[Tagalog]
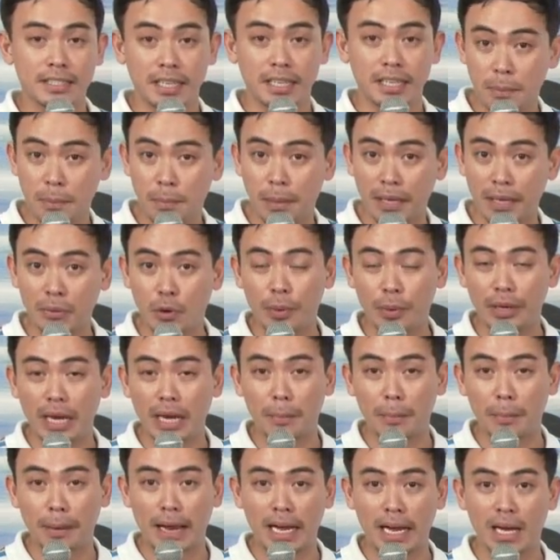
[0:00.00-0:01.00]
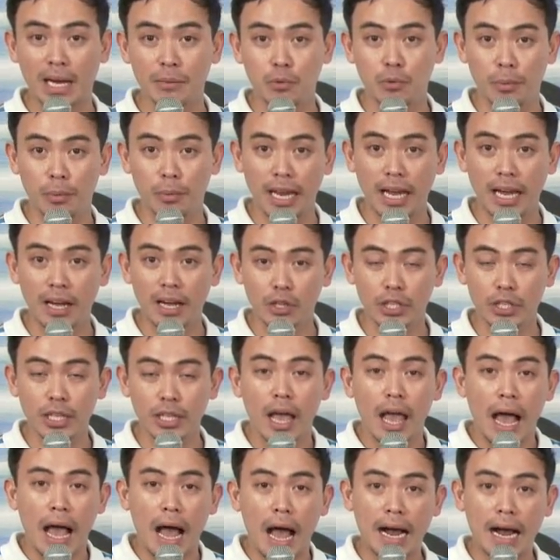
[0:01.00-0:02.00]
Hindi pa rin po pinapayagang pumalaot
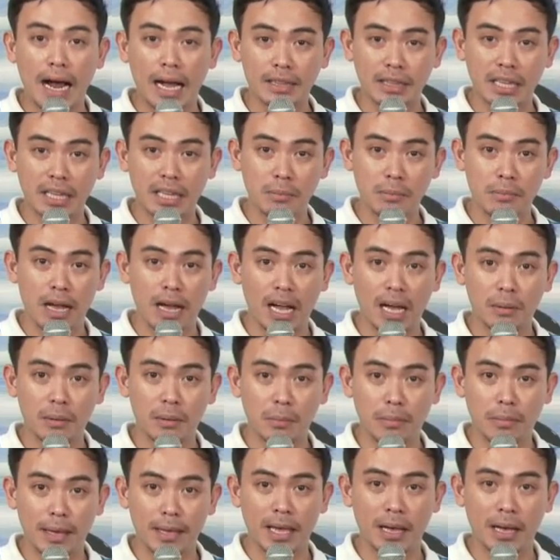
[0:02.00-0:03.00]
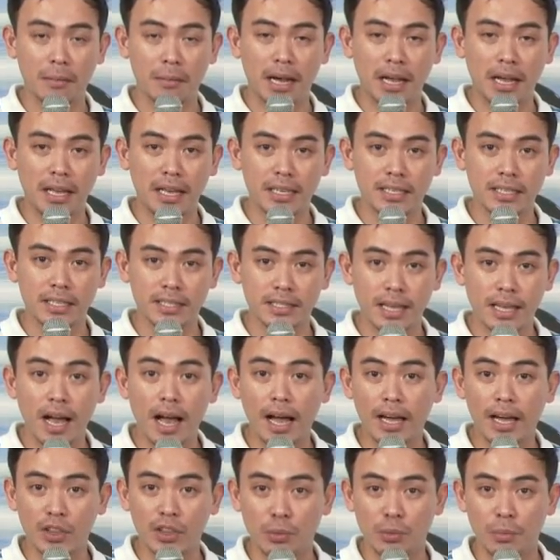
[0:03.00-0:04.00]
ang ating mga kababayang
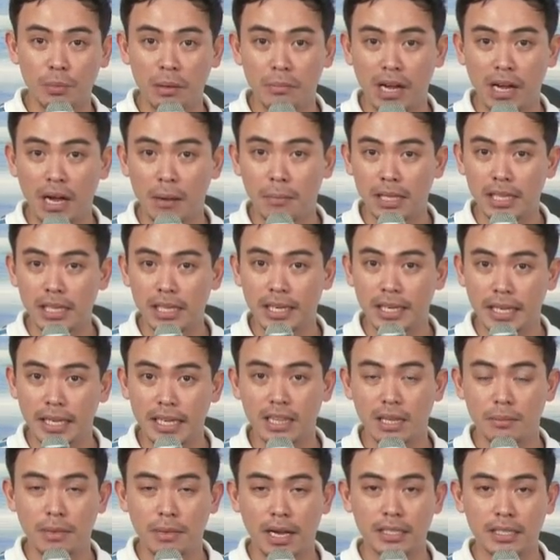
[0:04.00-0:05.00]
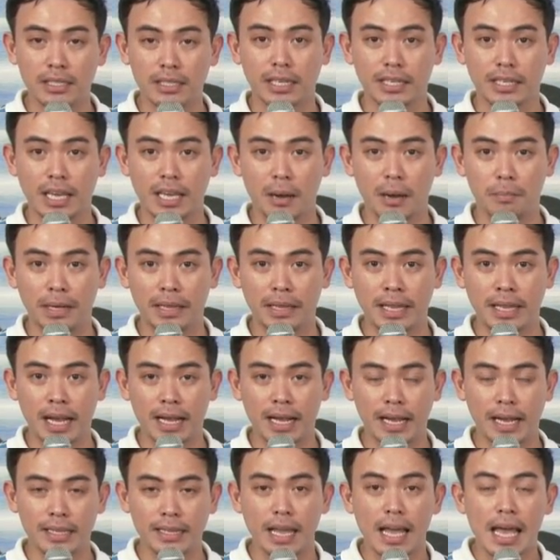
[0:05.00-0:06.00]
mangingisda at yung may mga maliliit na mga sasakyang
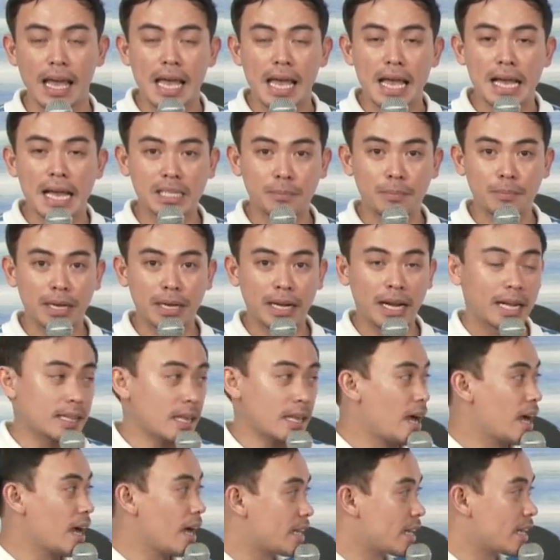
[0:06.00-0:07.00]
pandagat sapagkat ang